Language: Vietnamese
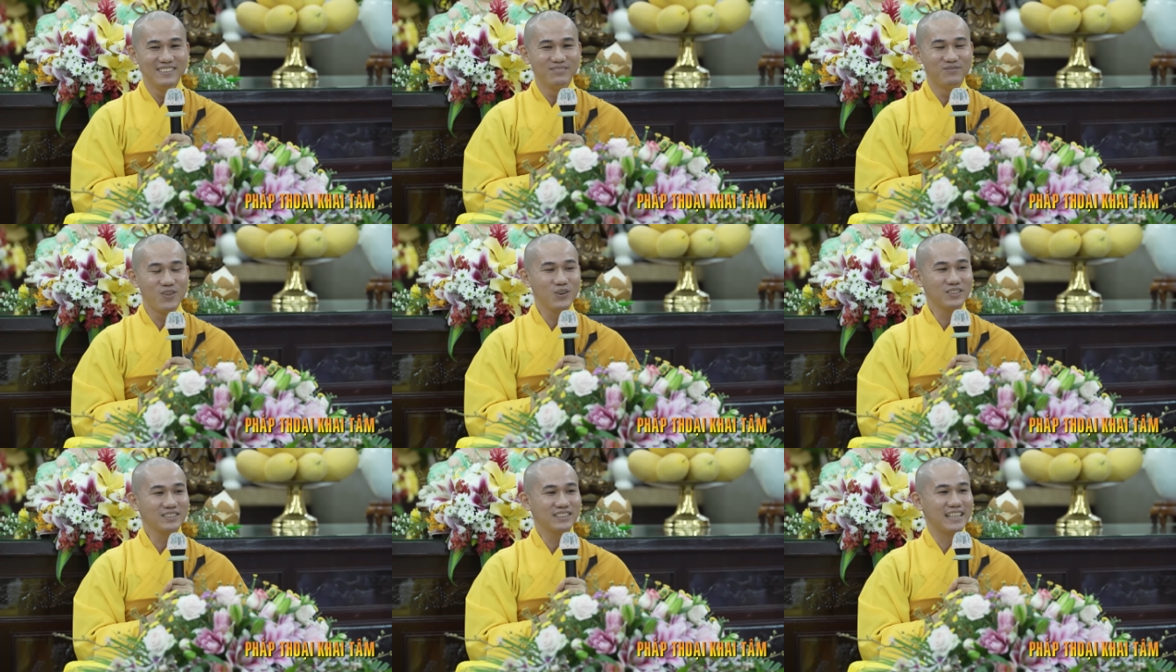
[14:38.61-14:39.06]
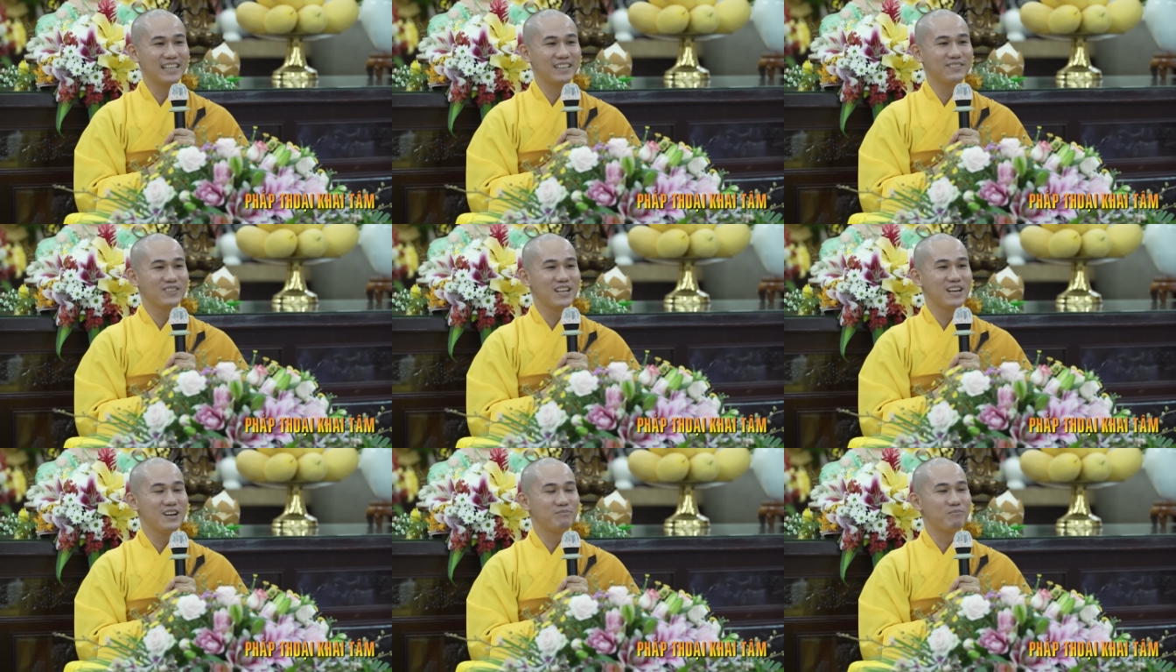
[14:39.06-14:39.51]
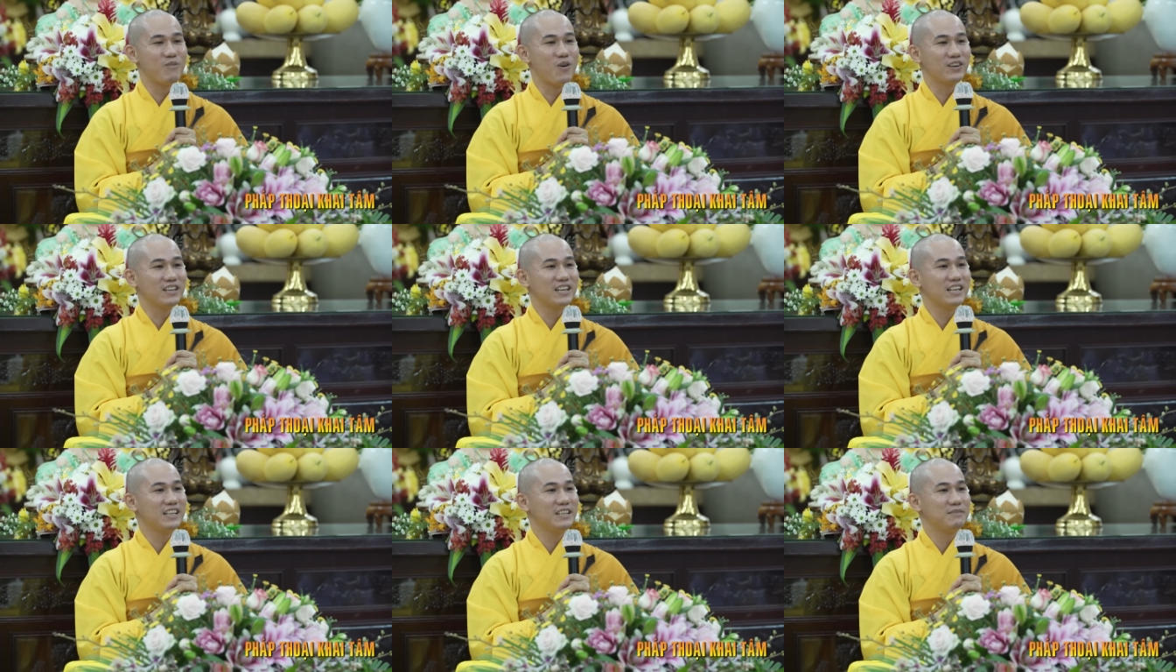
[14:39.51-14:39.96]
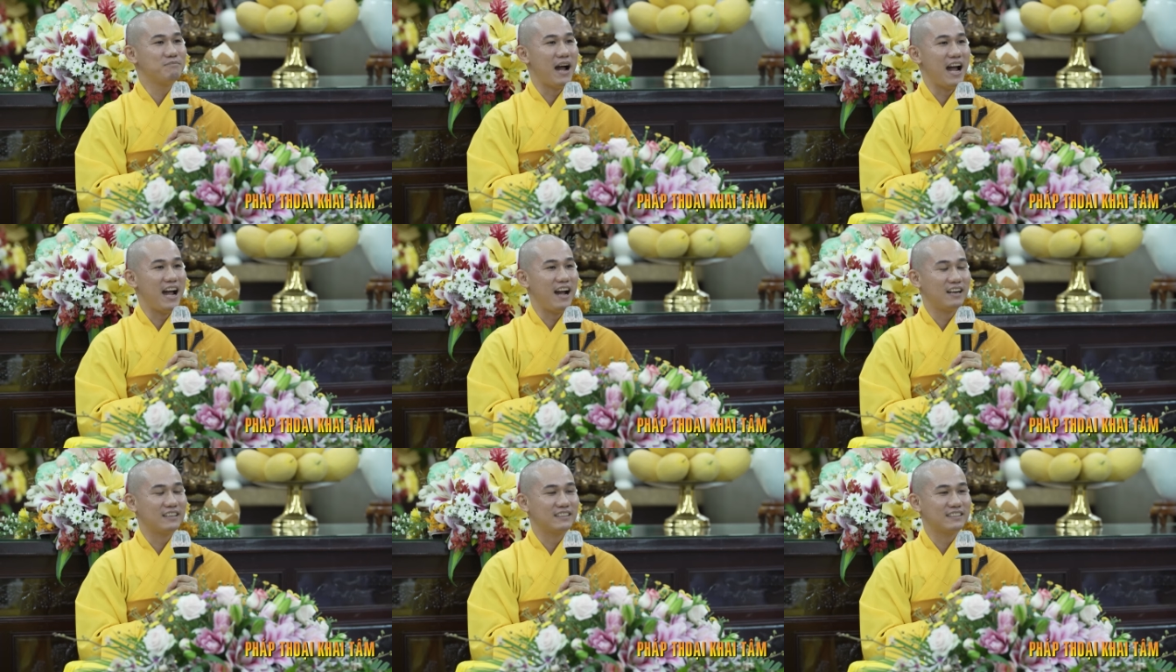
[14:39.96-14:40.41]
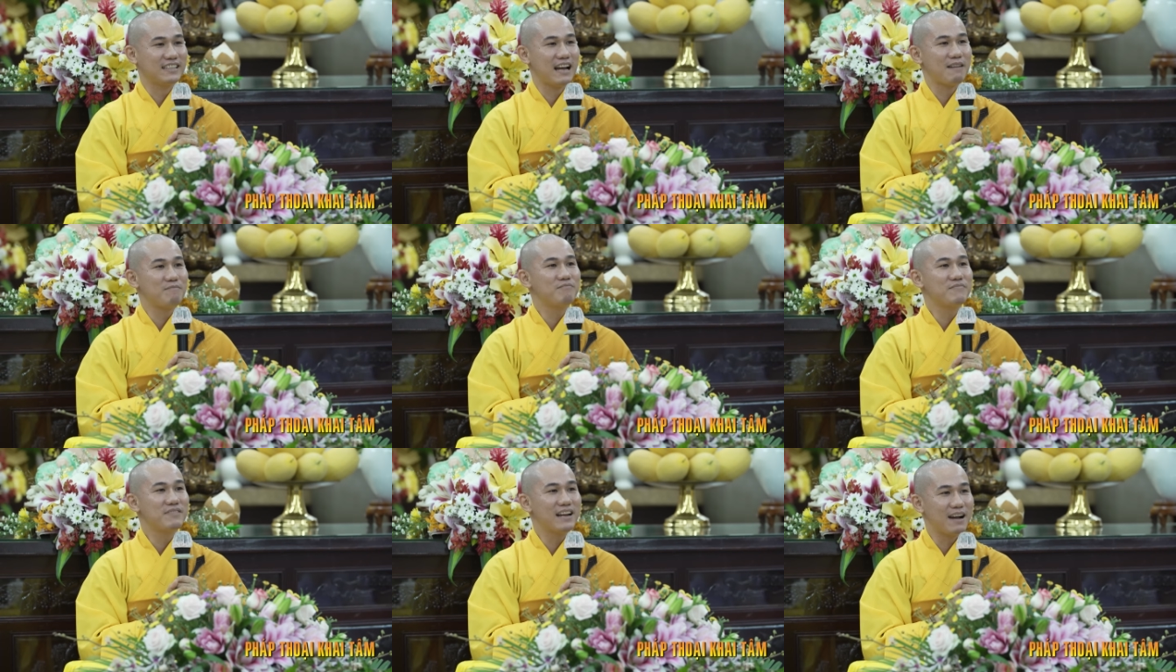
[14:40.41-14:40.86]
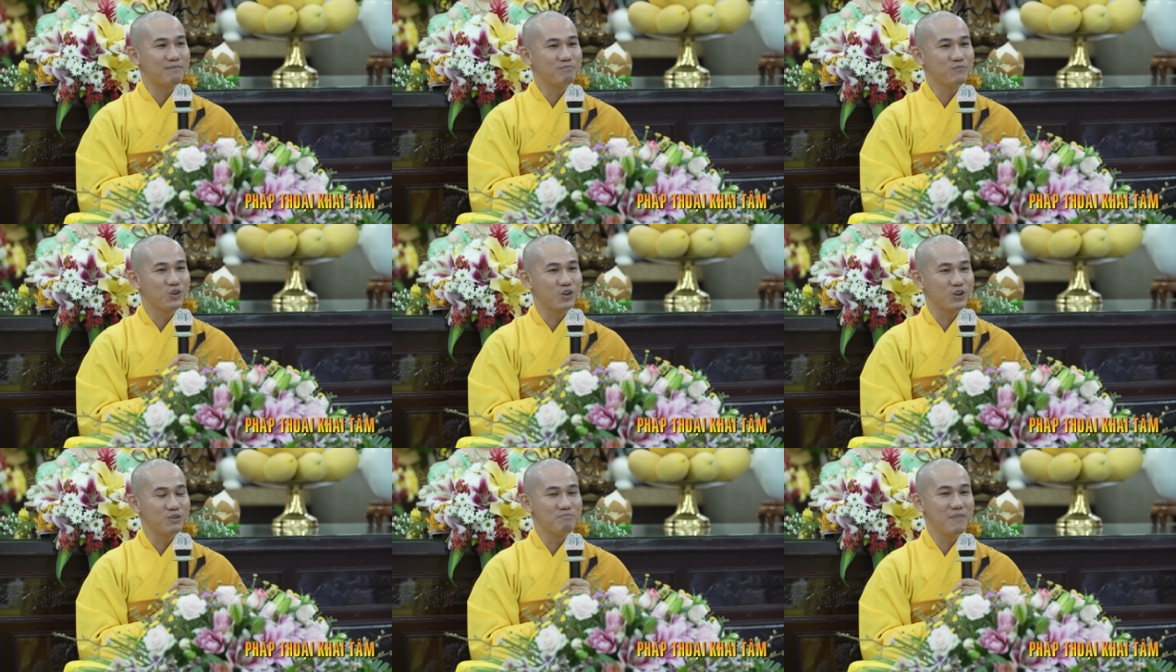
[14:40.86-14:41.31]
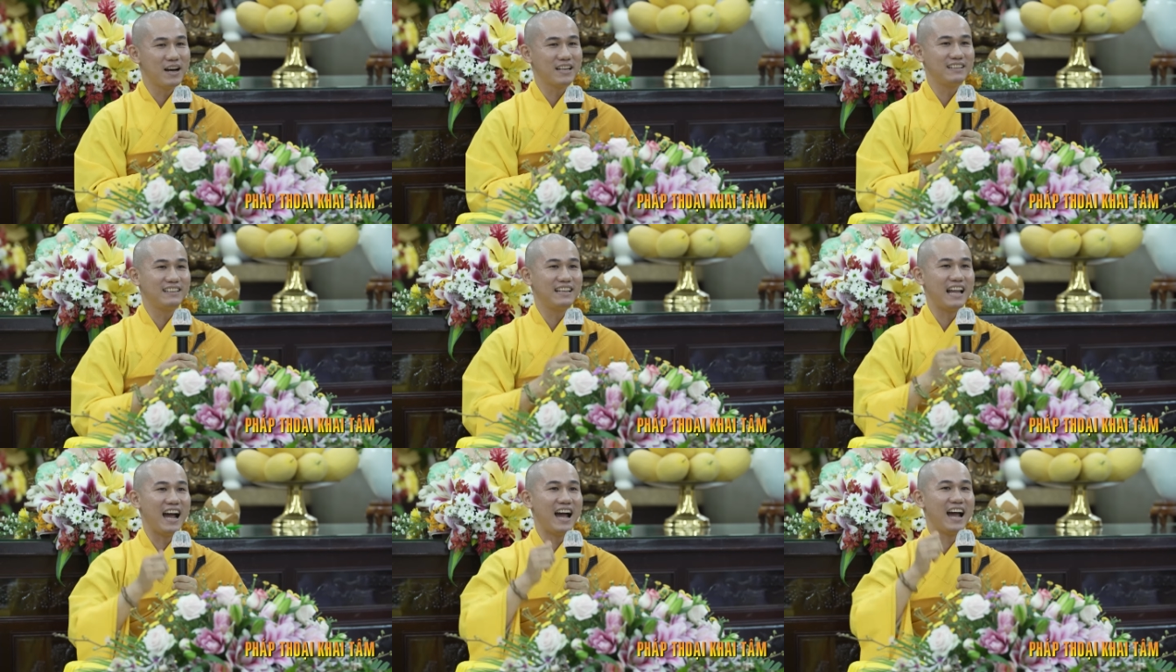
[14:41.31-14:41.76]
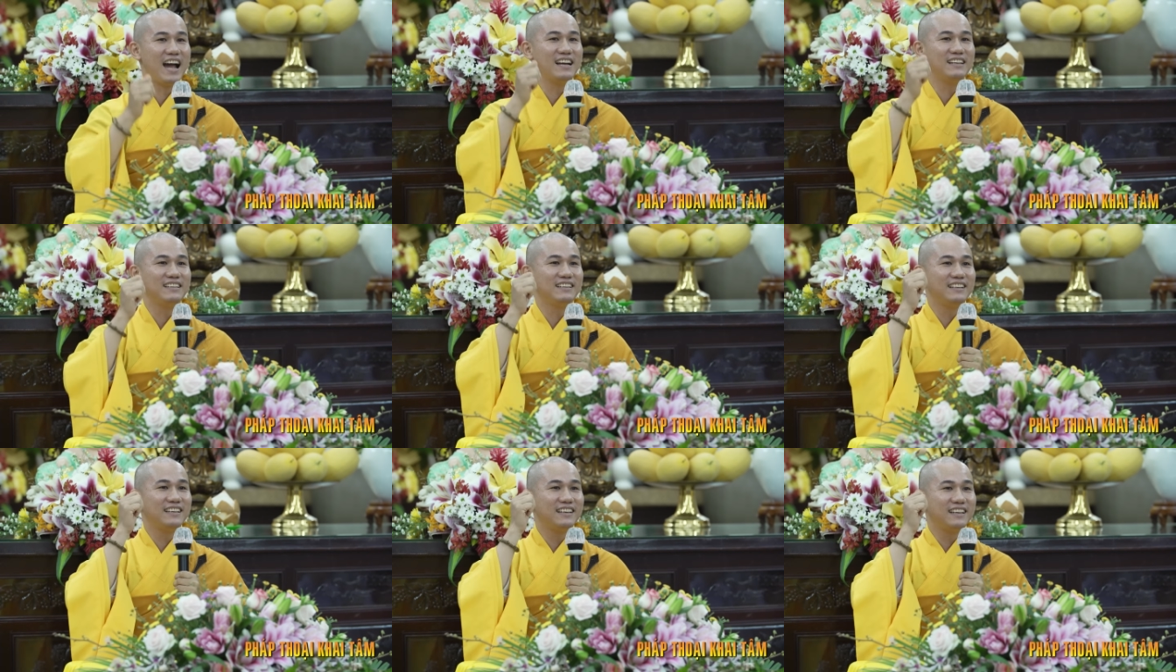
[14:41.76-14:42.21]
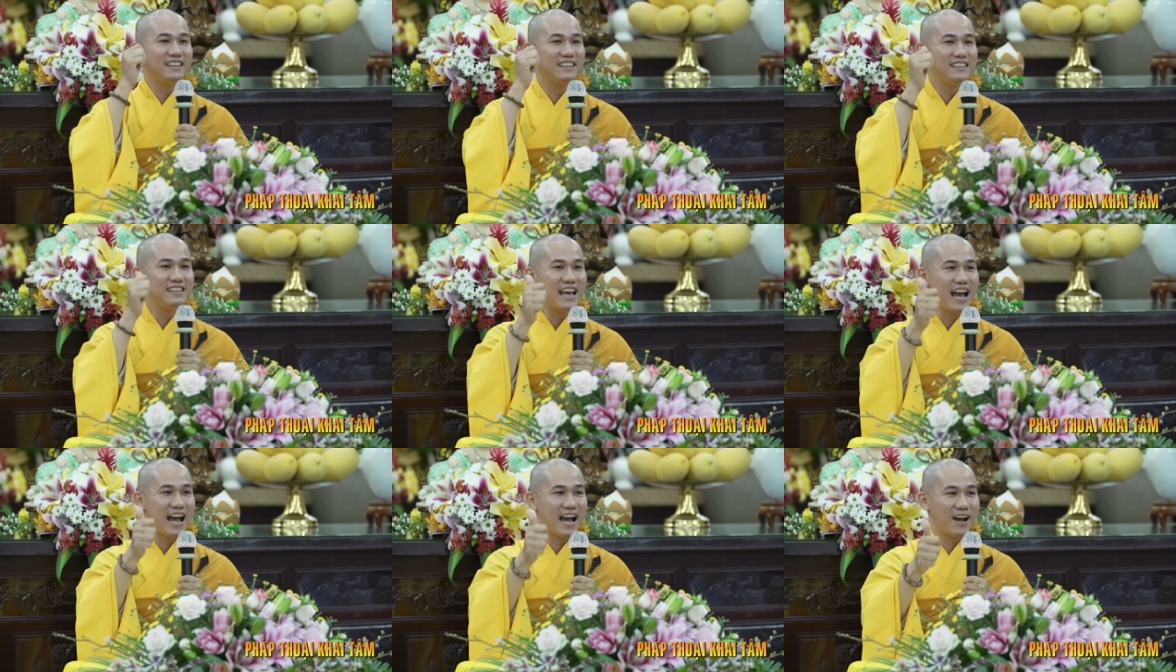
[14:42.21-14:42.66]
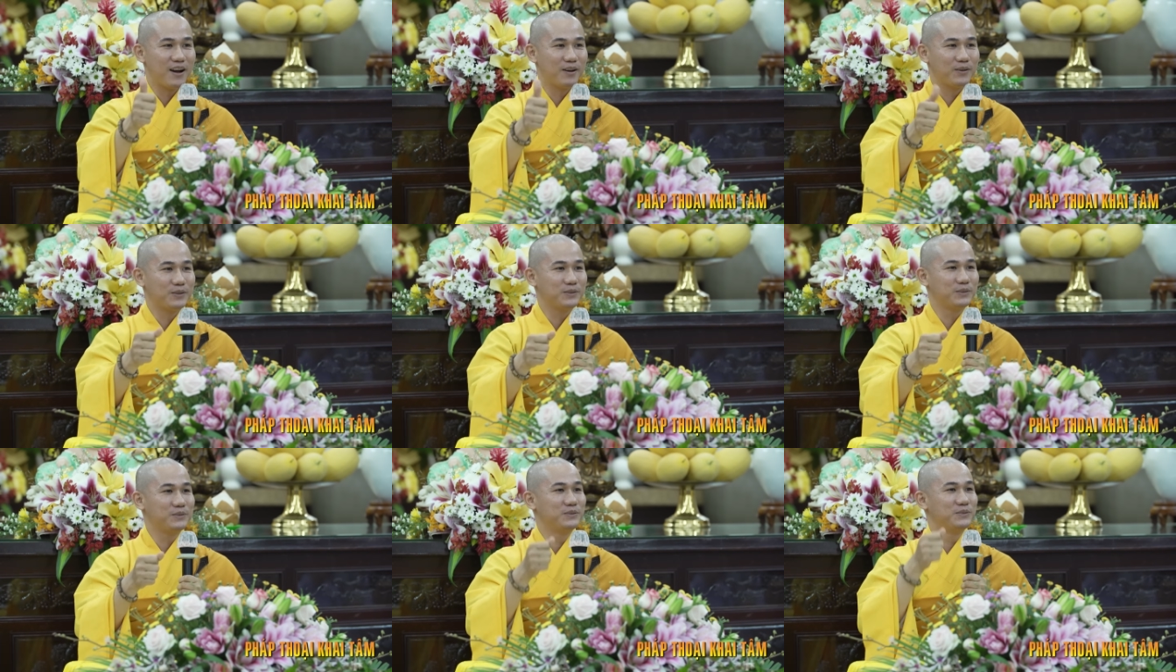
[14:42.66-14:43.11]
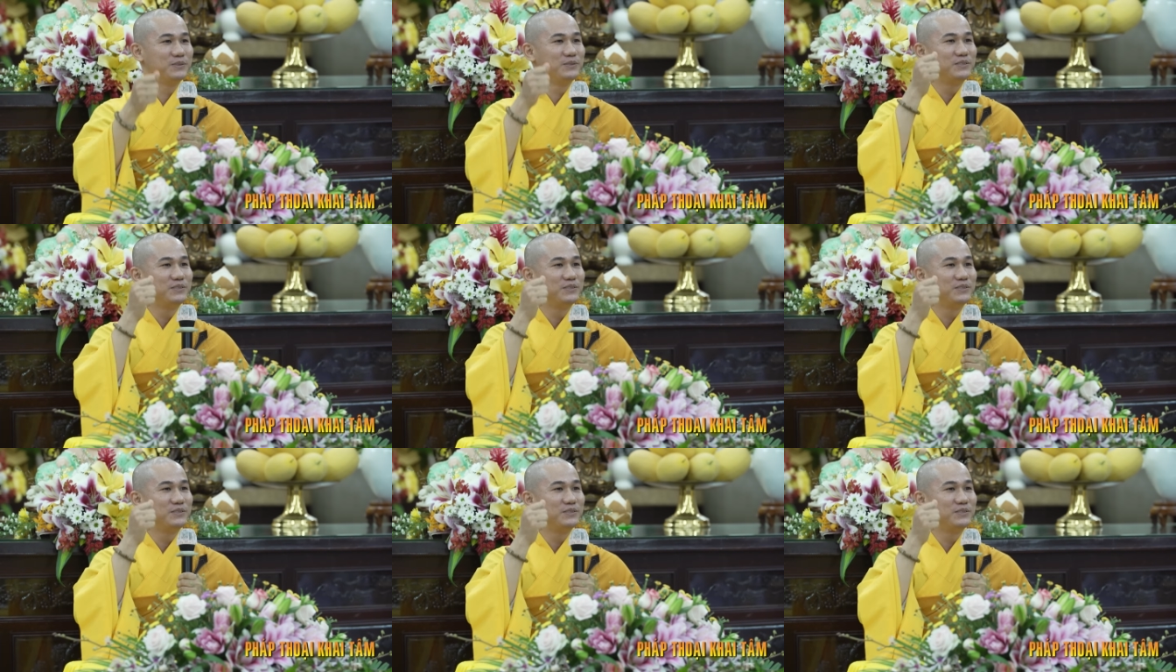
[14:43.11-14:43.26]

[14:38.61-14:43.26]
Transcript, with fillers: Muốn tìm được một người bạn trăm năm của mình là giàu,